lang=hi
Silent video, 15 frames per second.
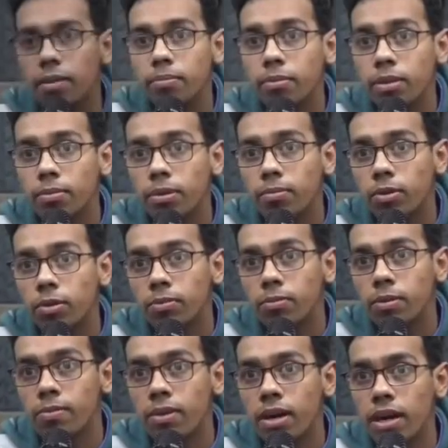अम्मी भी बहुत
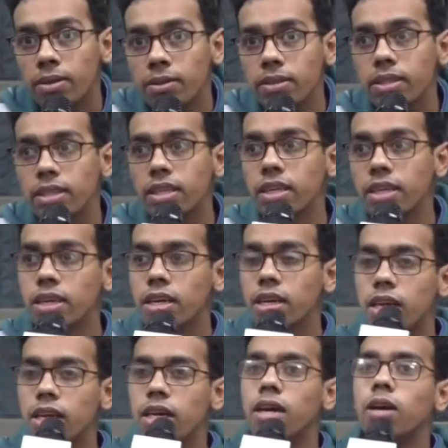बीमार हुई थी
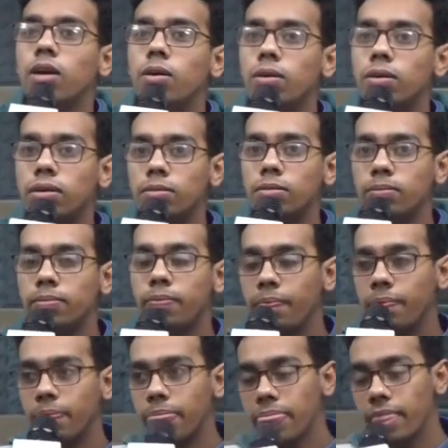और
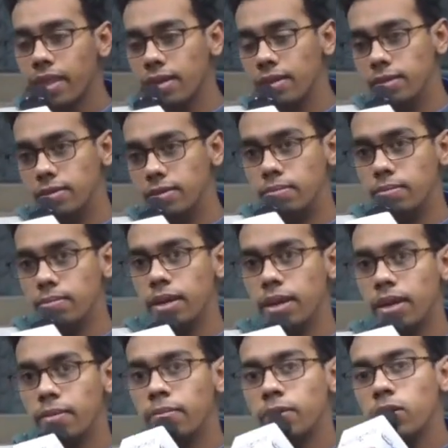
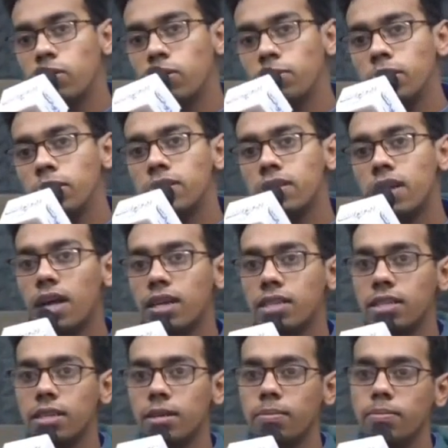मेरी अम्मी को भी
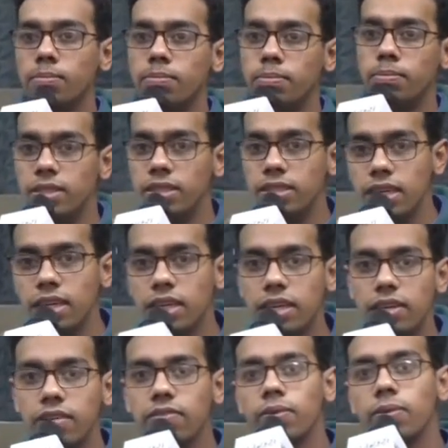सांस की
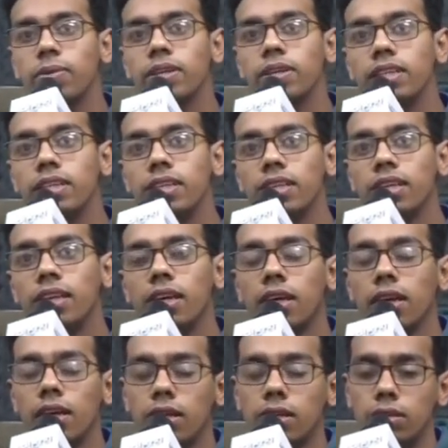तकलीफ हो रही थी
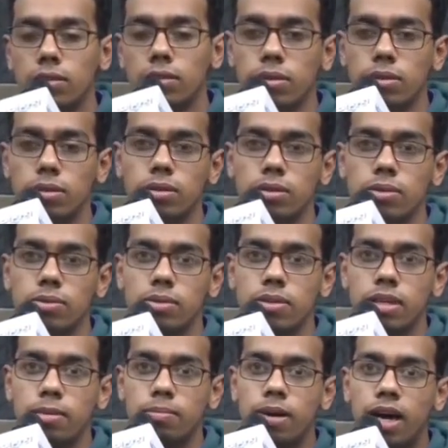तो
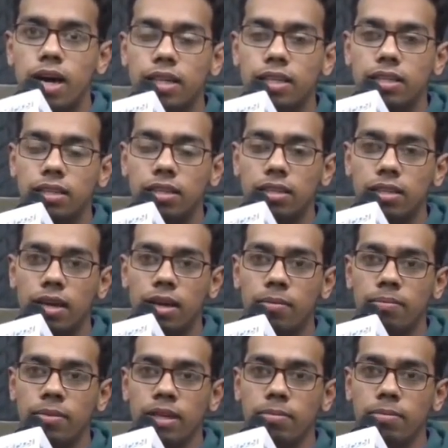उसके बाद
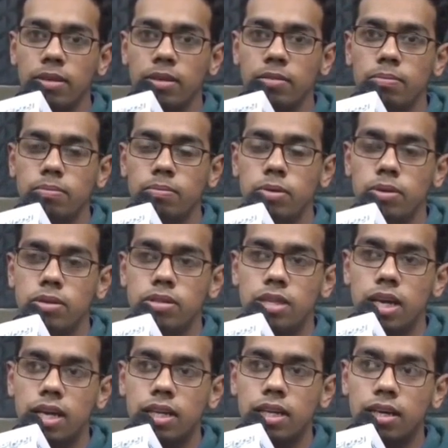हमने भी बहुत
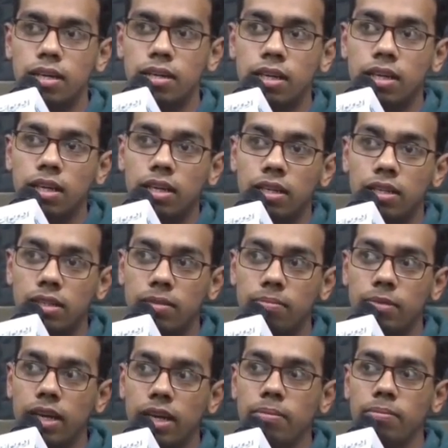ज़्यादा
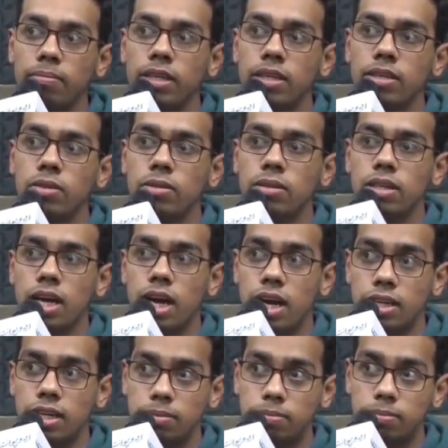मेरी अम्मी को
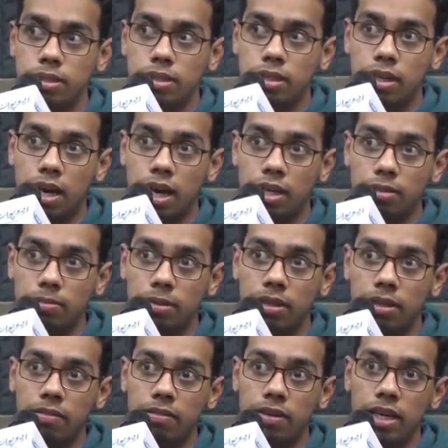इलाज भी इलाज भी
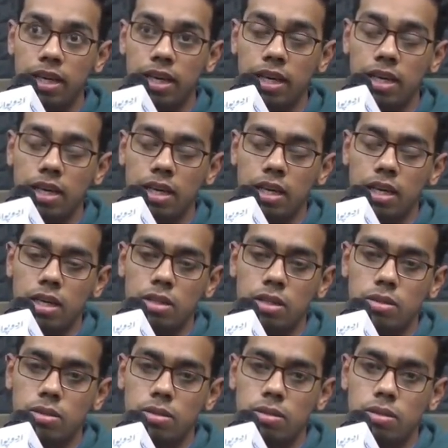करवाया
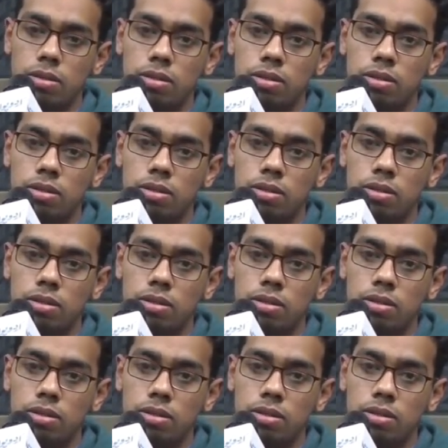तो